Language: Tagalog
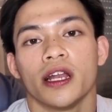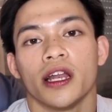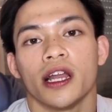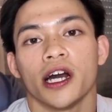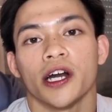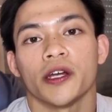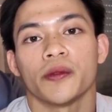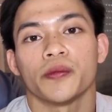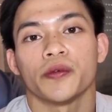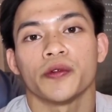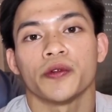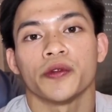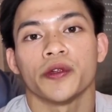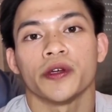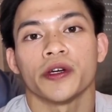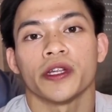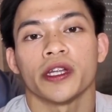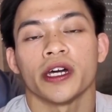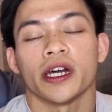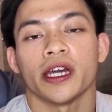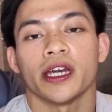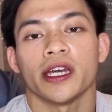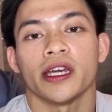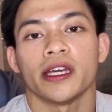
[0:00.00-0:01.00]
Lahat po
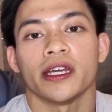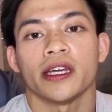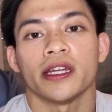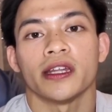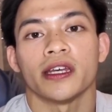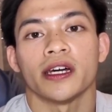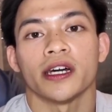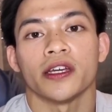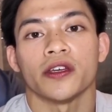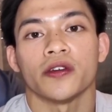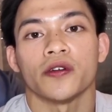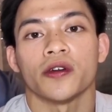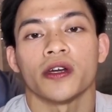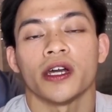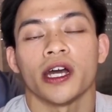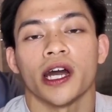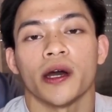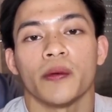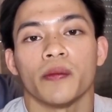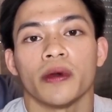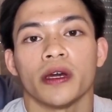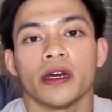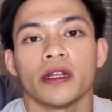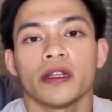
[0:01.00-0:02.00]
ng nakikita niyong
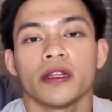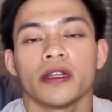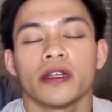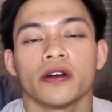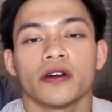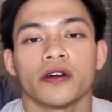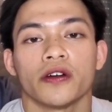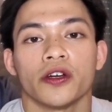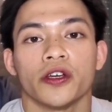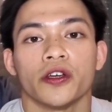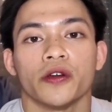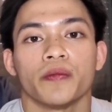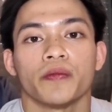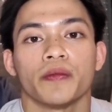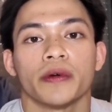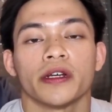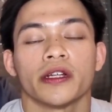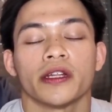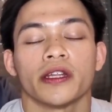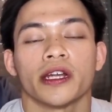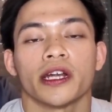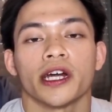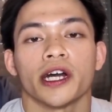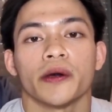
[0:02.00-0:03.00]
gamit o yung
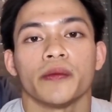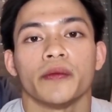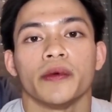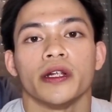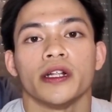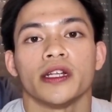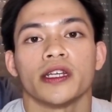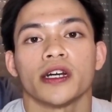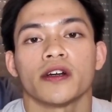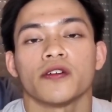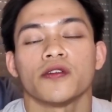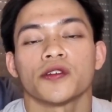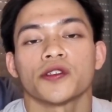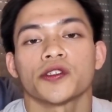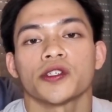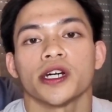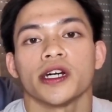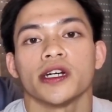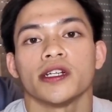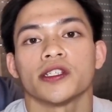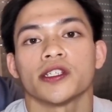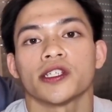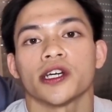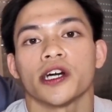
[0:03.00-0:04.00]
pag-travel niya kung
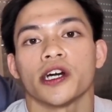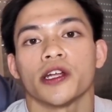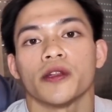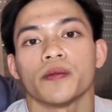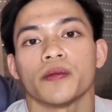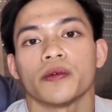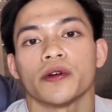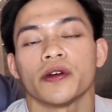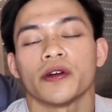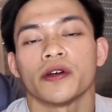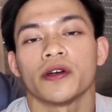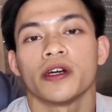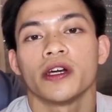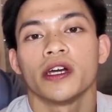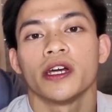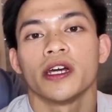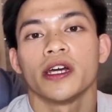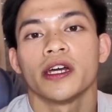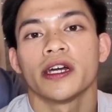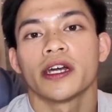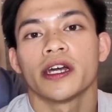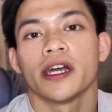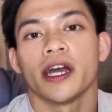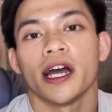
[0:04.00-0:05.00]
saan-saan po.
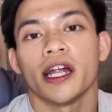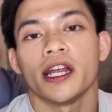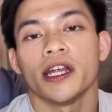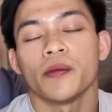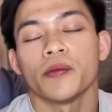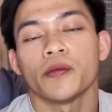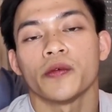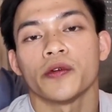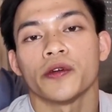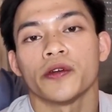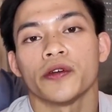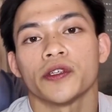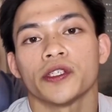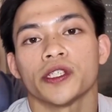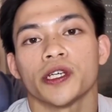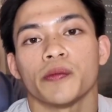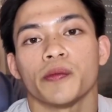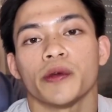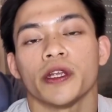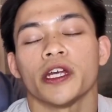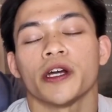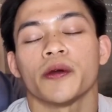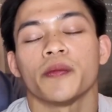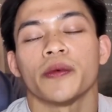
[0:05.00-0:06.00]
Galing po yun
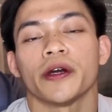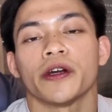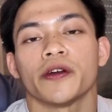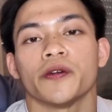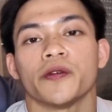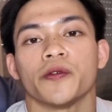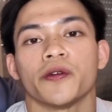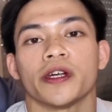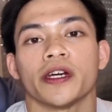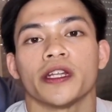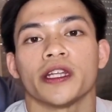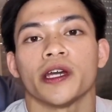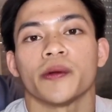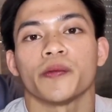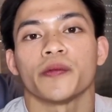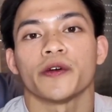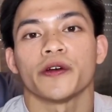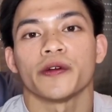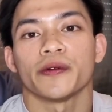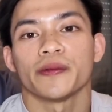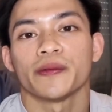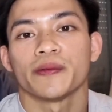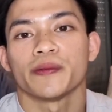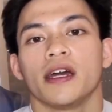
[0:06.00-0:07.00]
sa pinagpaguran niya
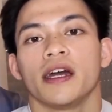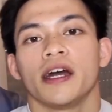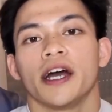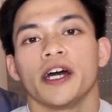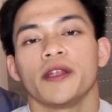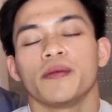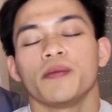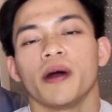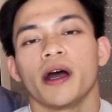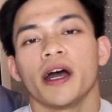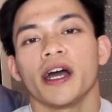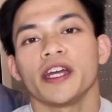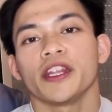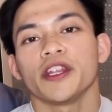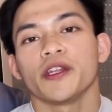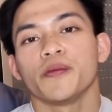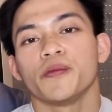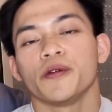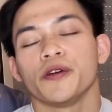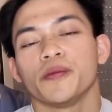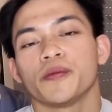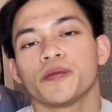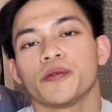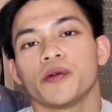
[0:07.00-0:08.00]
po. At bakit
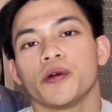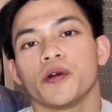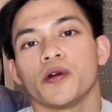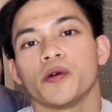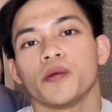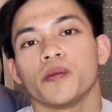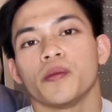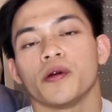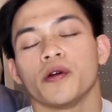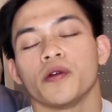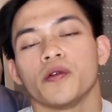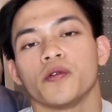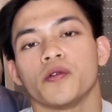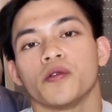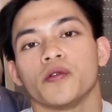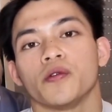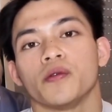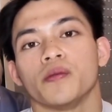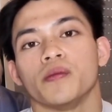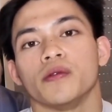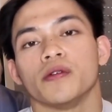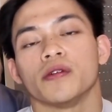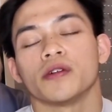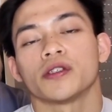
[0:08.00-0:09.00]
naman po ako
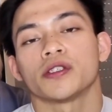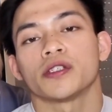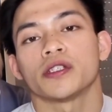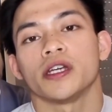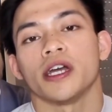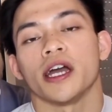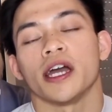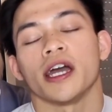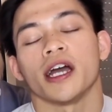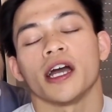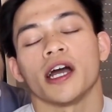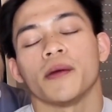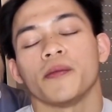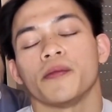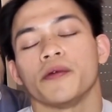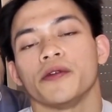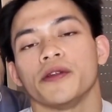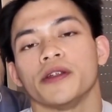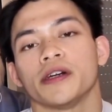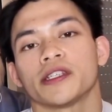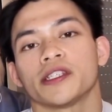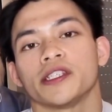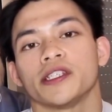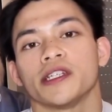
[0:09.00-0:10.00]
mauubos? Gaya nga po
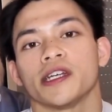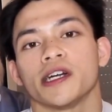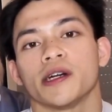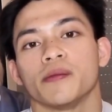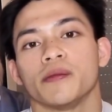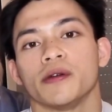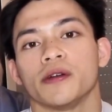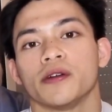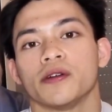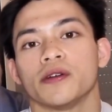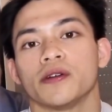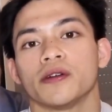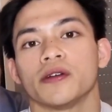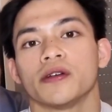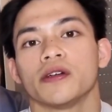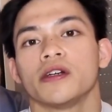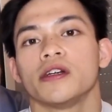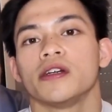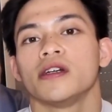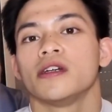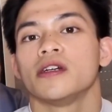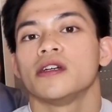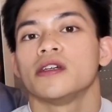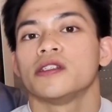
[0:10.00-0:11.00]
ng sinabi ko,
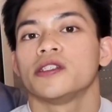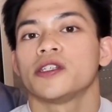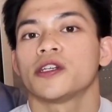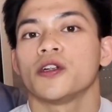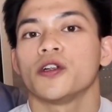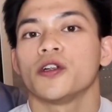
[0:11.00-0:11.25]
si